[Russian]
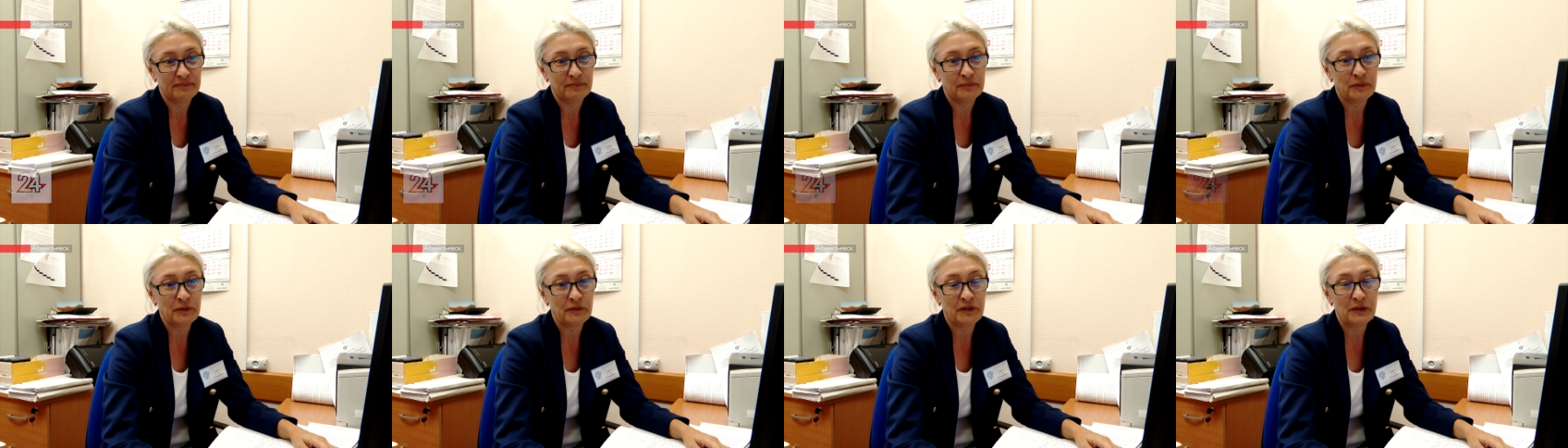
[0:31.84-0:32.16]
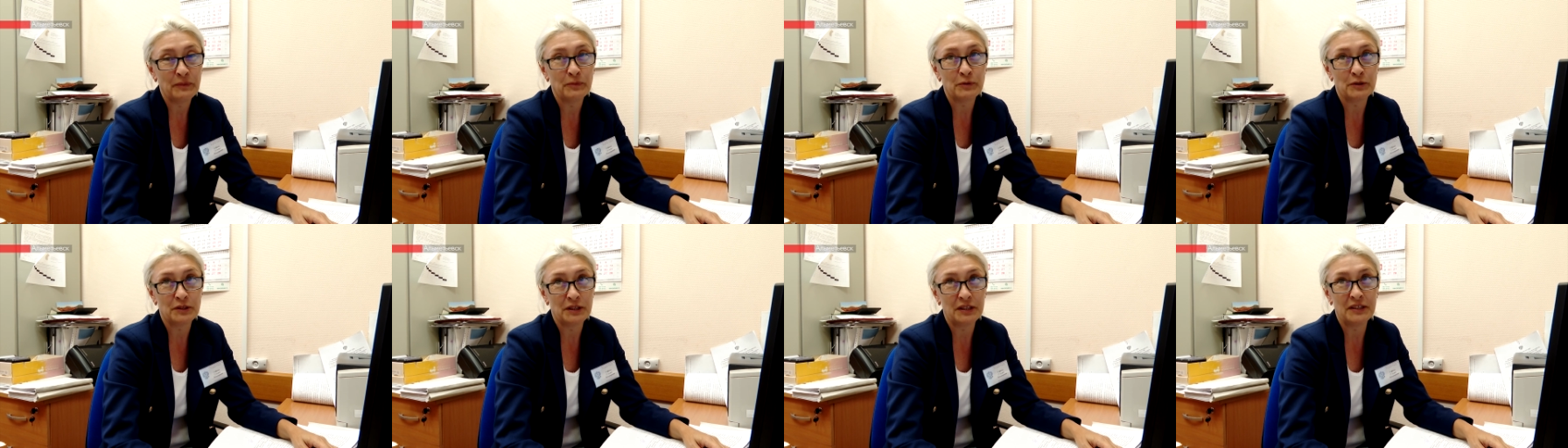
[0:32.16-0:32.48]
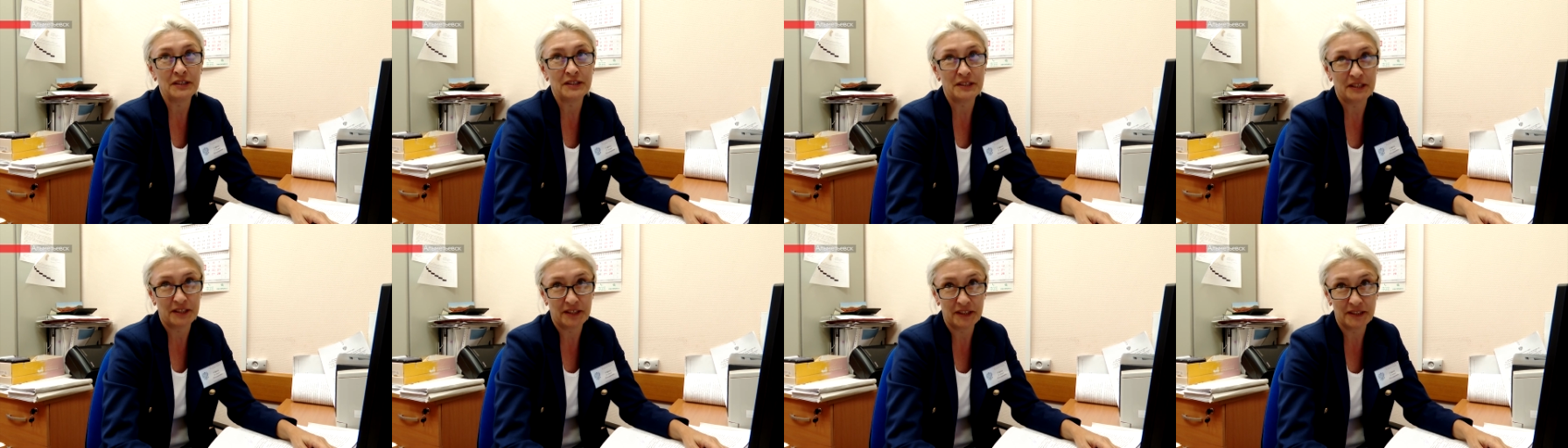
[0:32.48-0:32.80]
Бывают просто
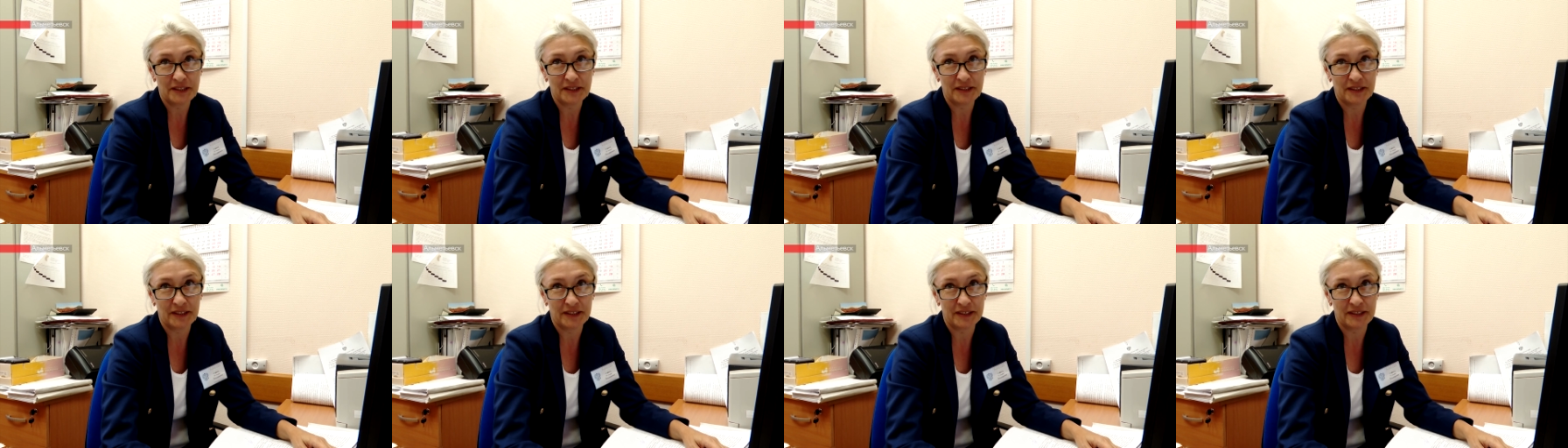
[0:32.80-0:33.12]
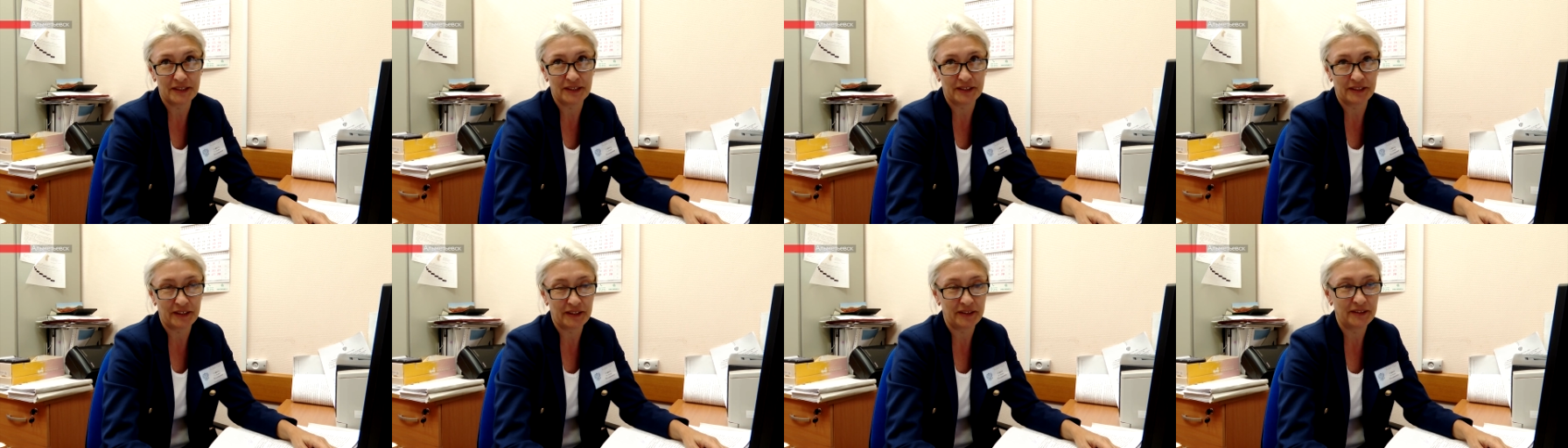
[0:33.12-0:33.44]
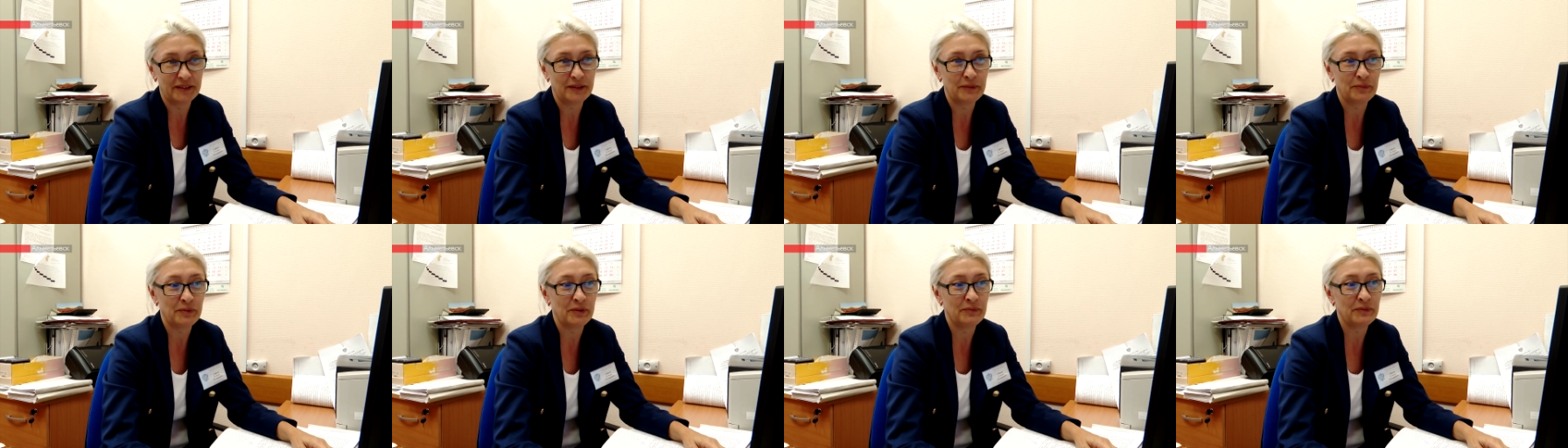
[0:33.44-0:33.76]
интересные дела,
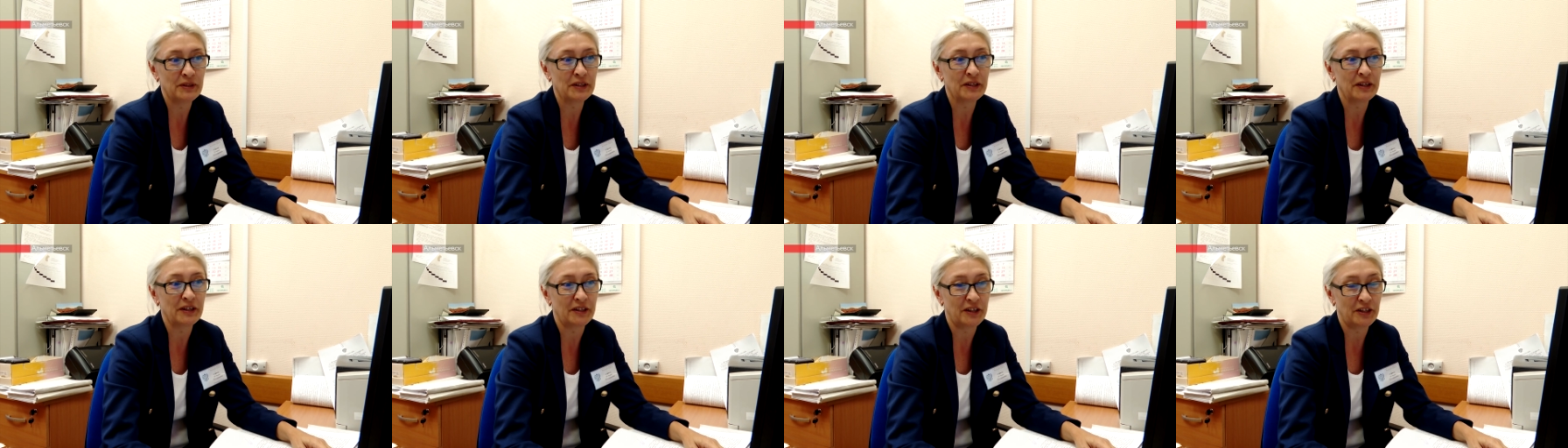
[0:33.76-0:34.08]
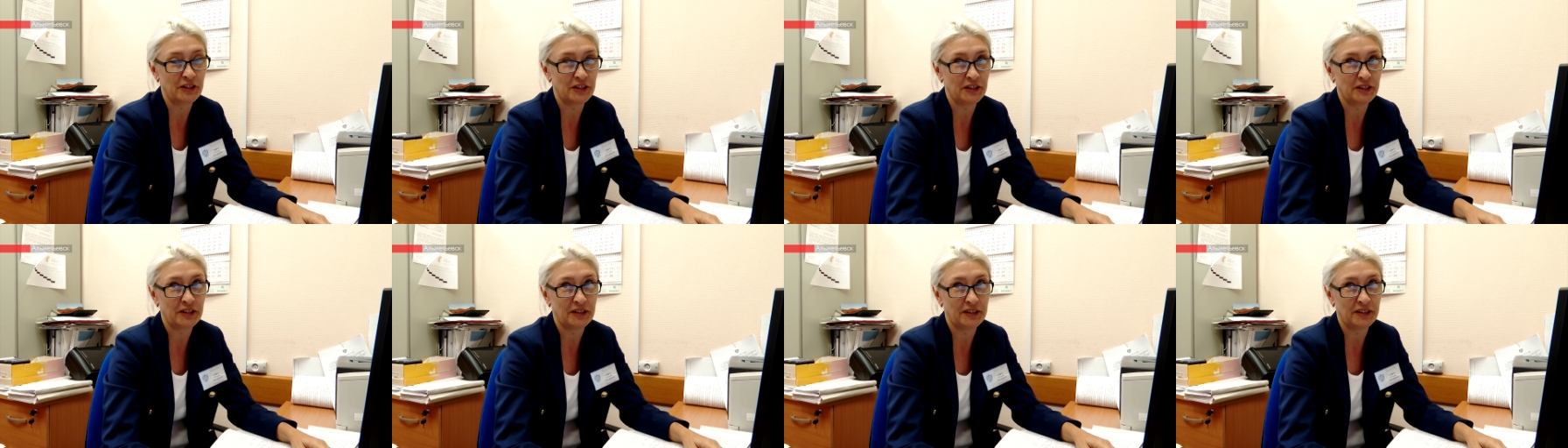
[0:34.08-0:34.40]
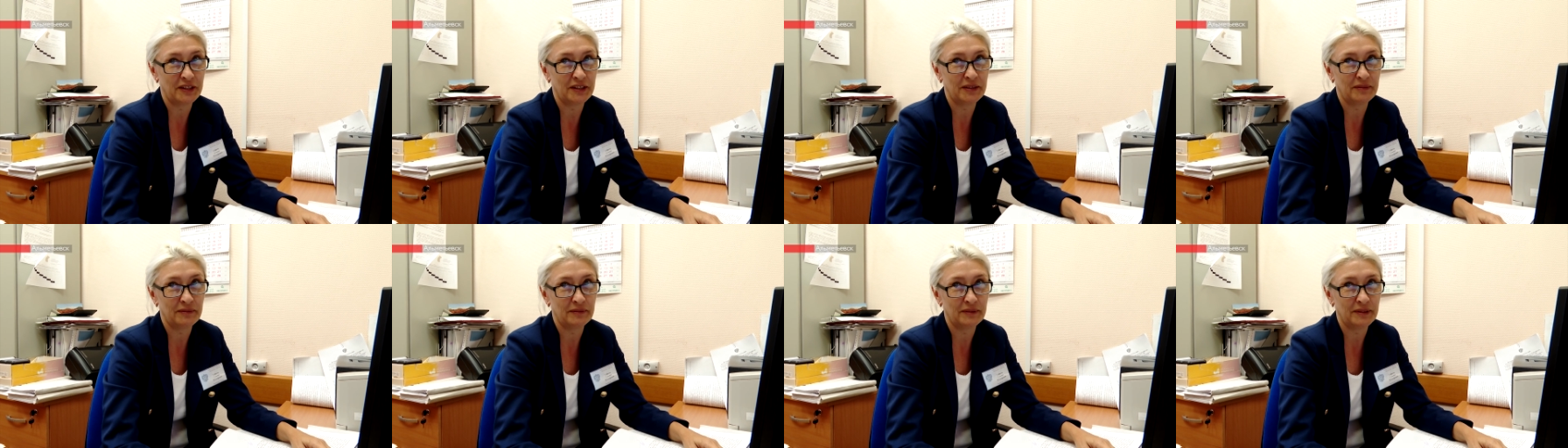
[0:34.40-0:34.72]
например, кражи
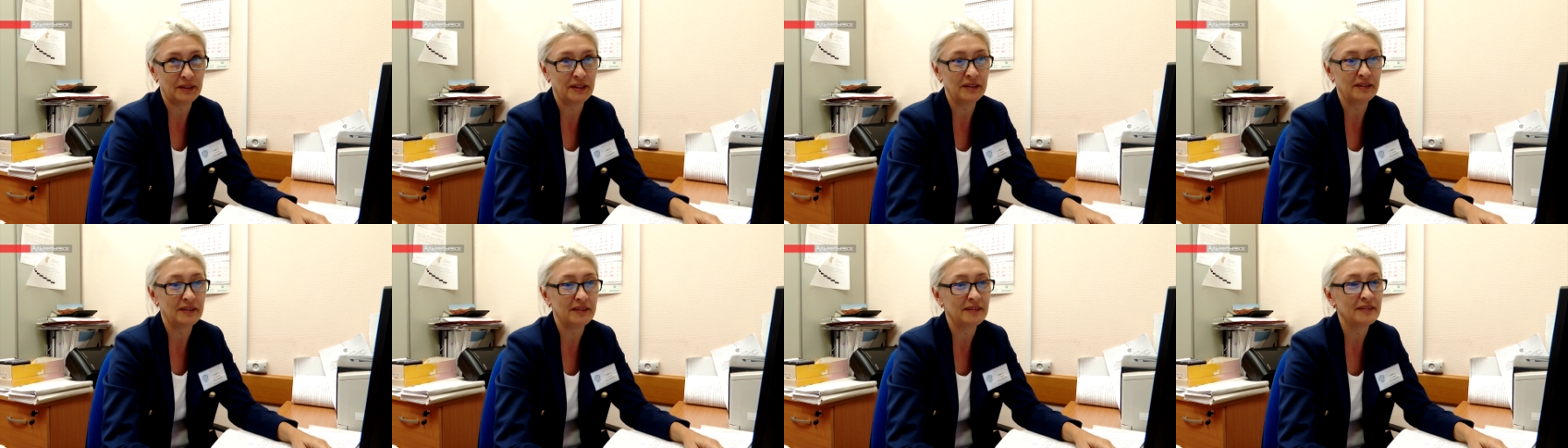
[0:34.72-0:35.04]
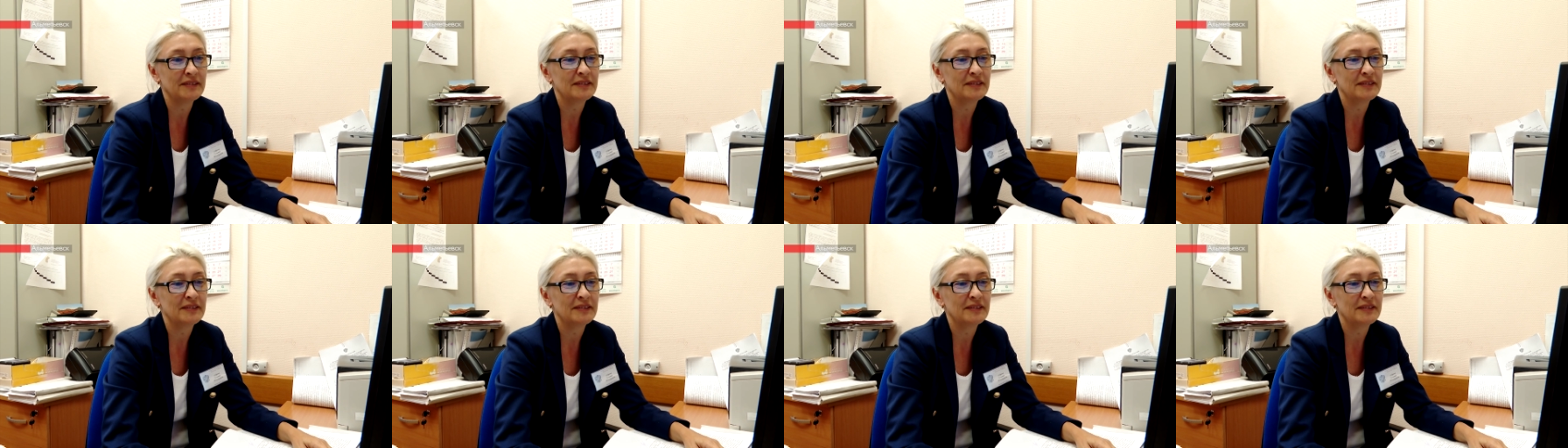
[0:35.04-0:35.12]
какие-нибудь, да,